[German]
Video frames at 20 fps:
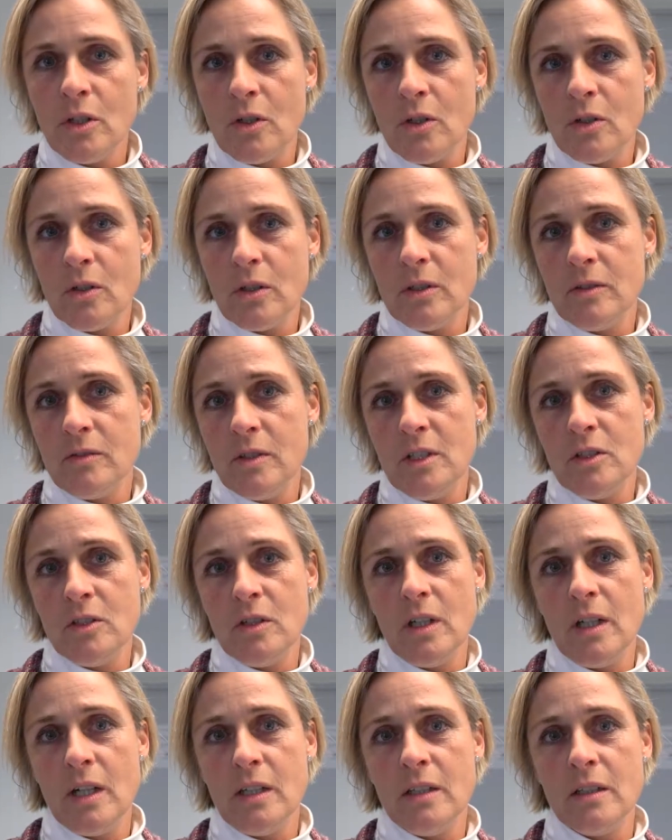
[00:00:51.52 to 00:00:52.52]
auch
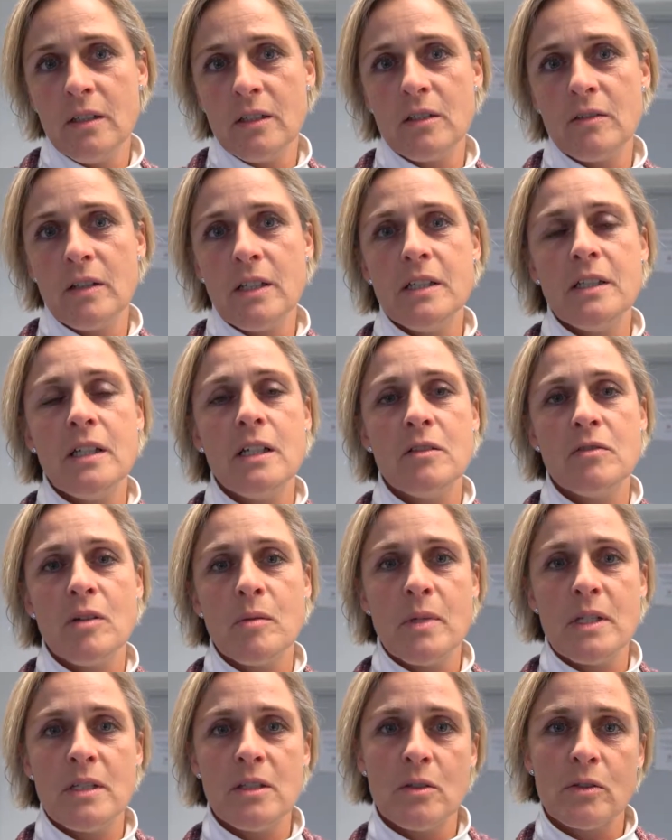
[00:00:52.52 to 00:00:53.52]
eventuell eine
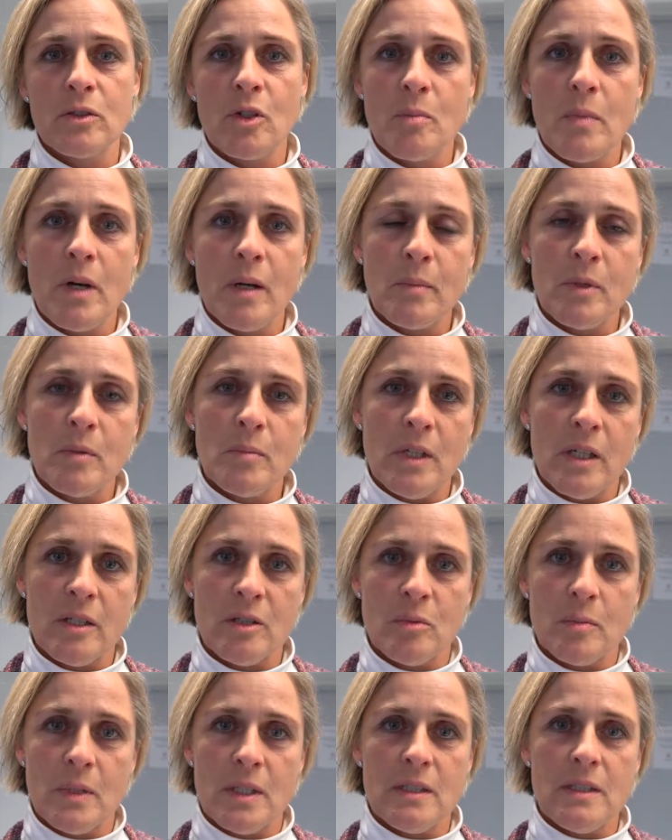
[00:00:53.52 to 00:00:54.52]
Qualitätsverbesserung nochmal am
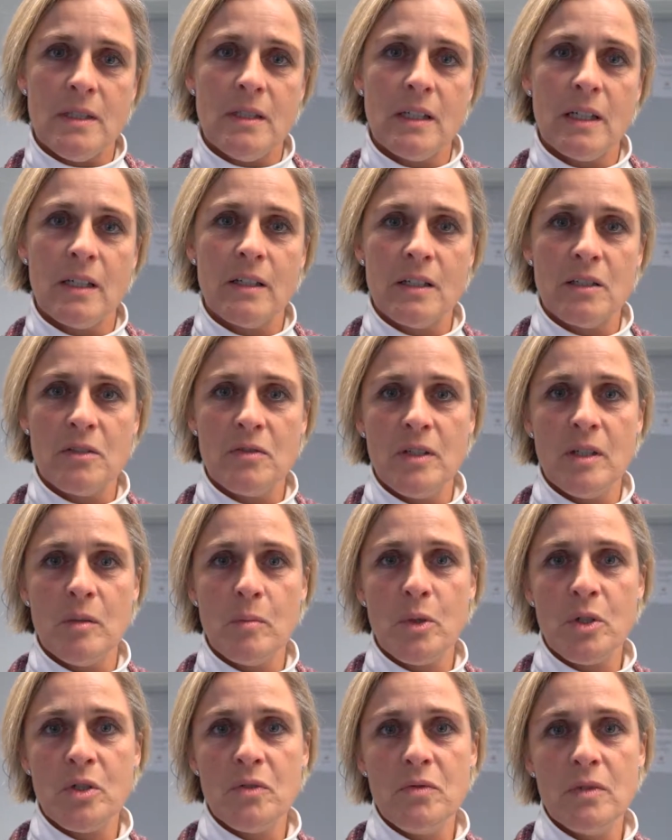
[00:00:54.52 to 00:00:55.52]
Gymnasium erzielen kann. Deswegen
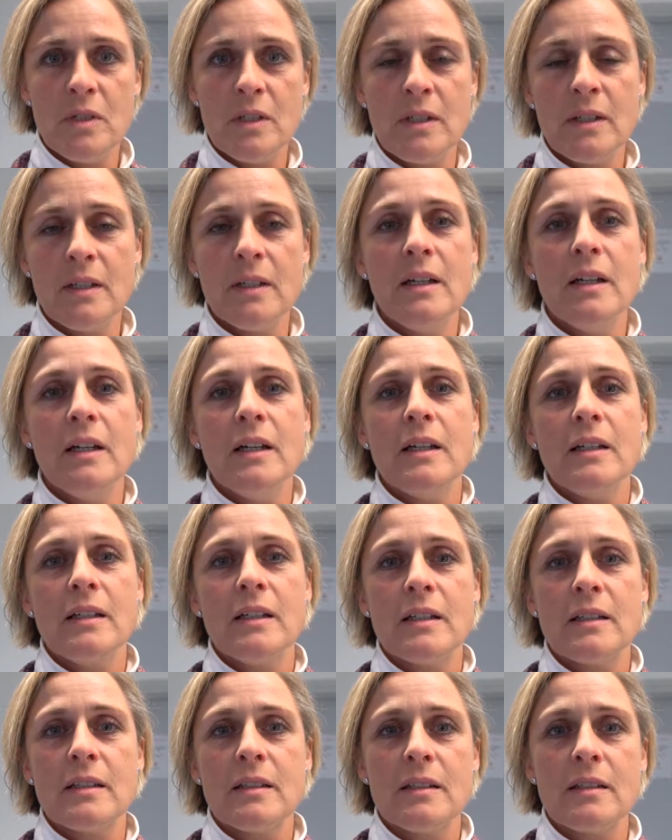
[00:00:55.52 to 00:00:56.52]
möchten wir,
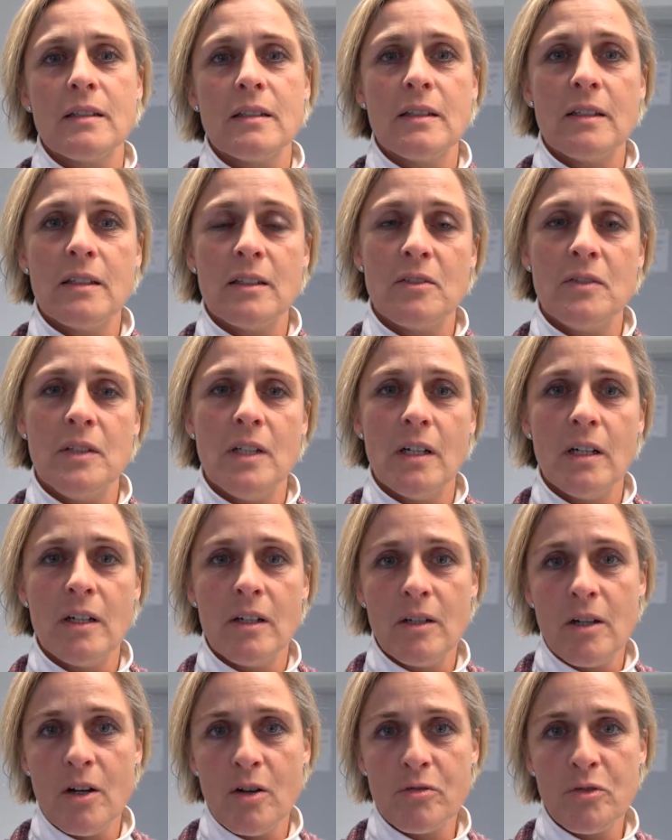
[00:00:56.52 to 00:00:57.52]
dass es wieder
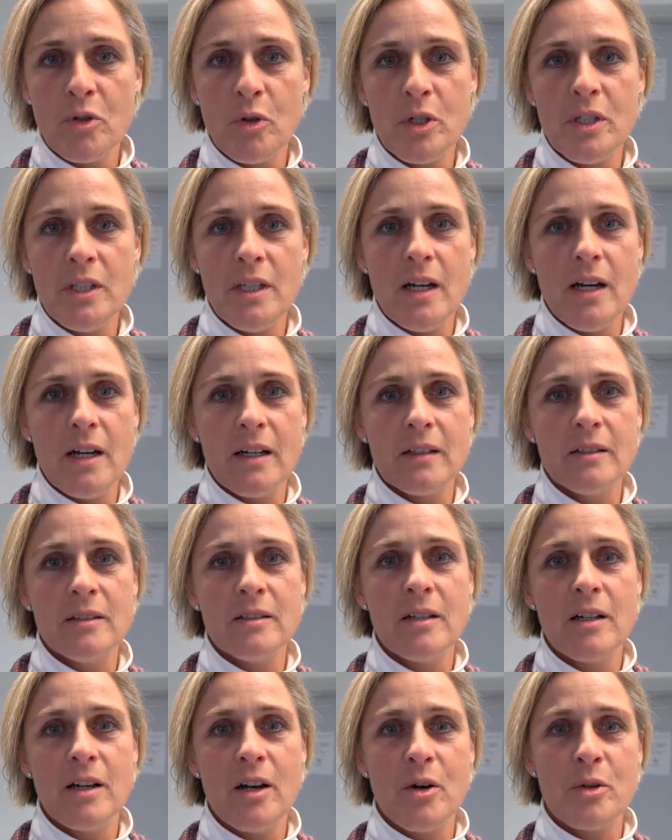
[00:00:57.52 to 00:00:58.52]
auf neun Jahre
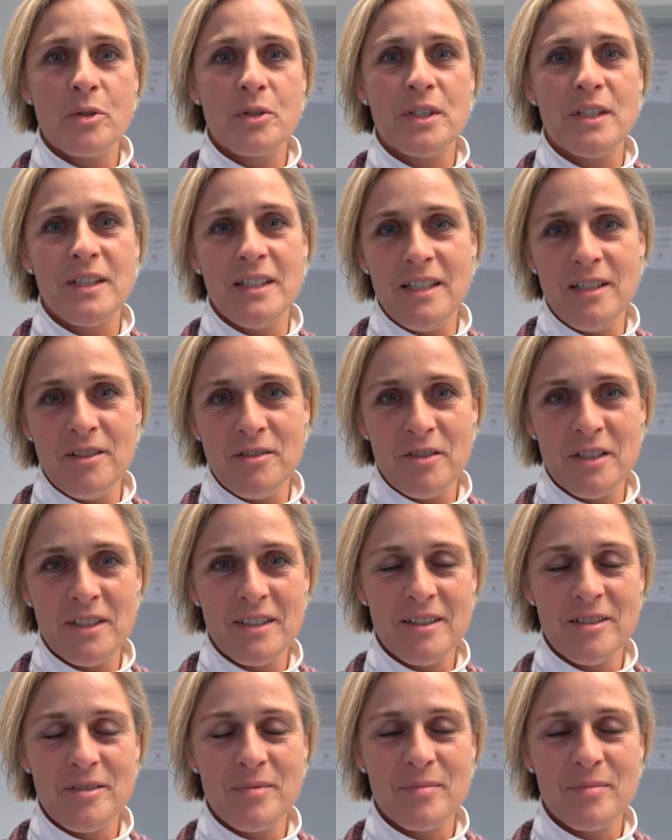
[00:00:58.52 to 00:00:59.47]
ausgedehnt wird.